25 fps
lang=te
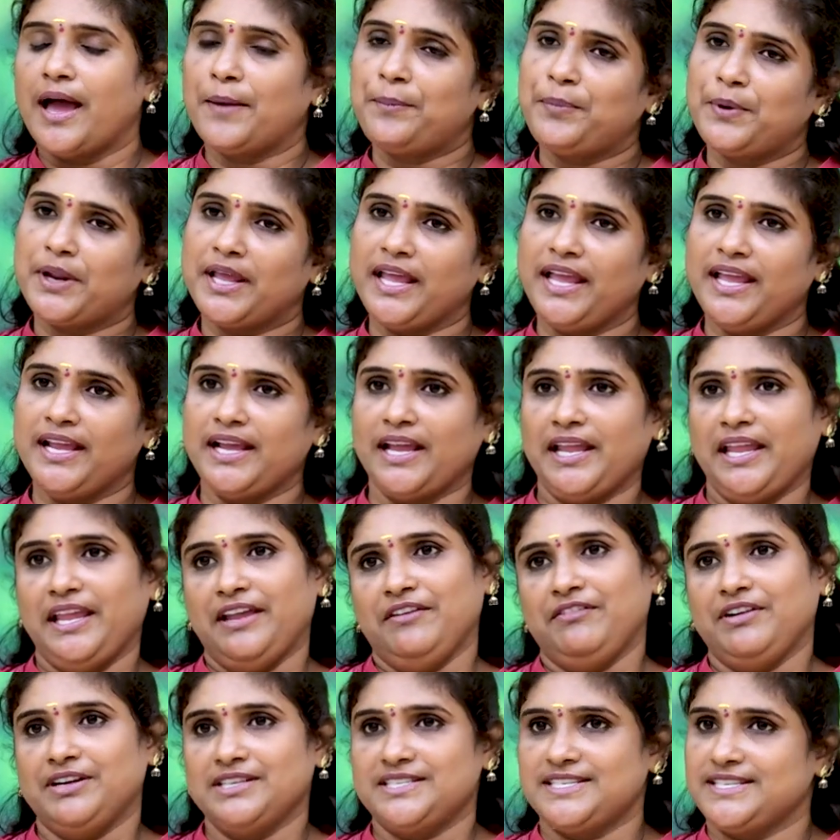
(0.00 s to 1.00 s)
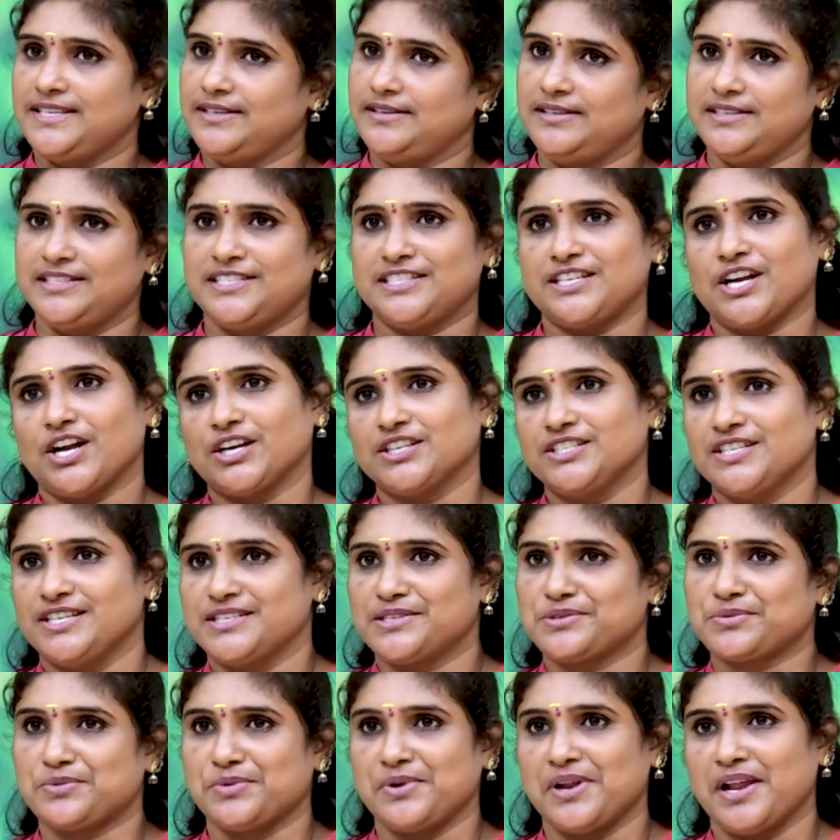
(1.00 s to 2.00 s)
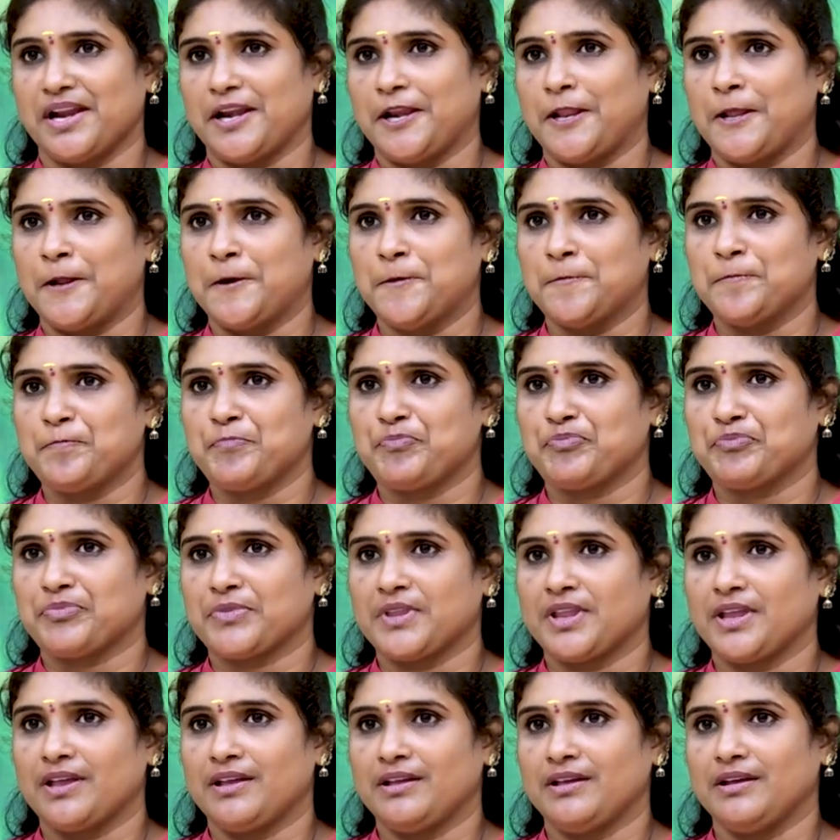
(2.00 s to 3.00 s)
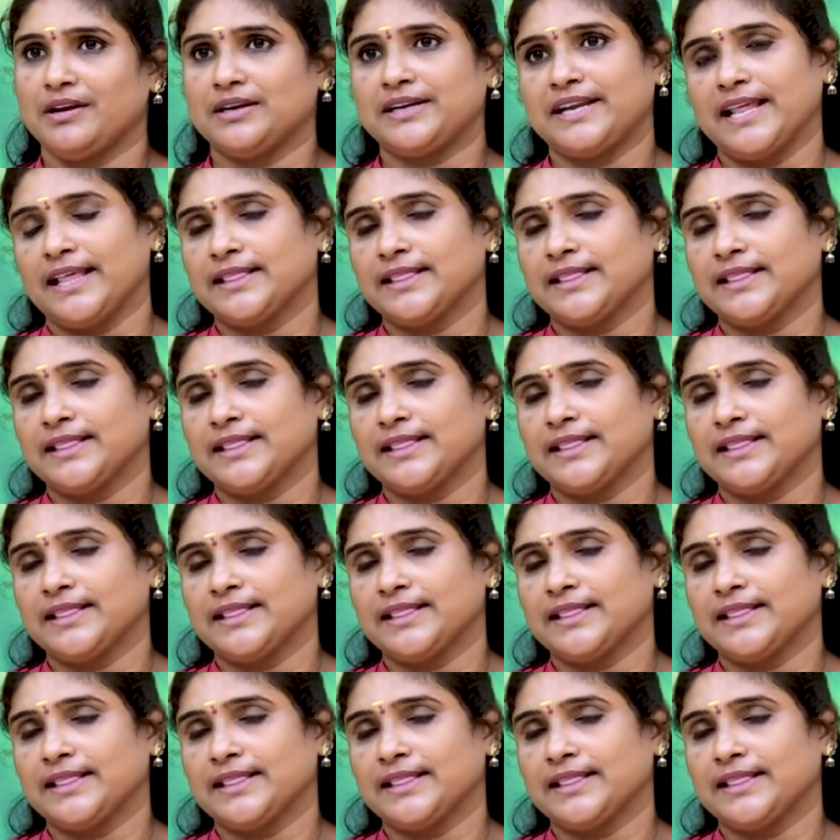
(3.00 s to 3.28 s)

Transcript: అప్పటికే ఇంకా ఈవెంట్స్ స్టార్ట్ చేసుకున్నాను నేను ఓకే